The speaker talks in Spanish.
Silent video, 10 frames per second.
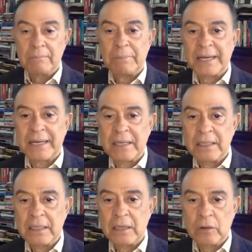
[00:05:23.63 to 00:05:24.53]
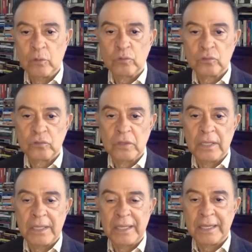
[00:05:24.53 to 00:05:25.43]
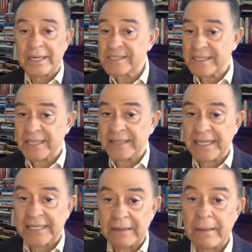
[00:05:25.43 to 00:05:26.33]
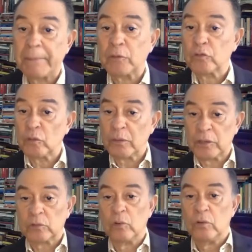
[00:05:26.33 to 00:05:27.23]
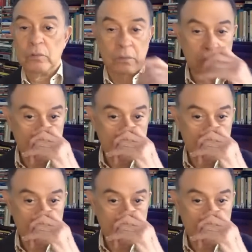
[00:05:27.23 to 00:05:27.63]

para los eh, residentes de la tabla, pero sobre todo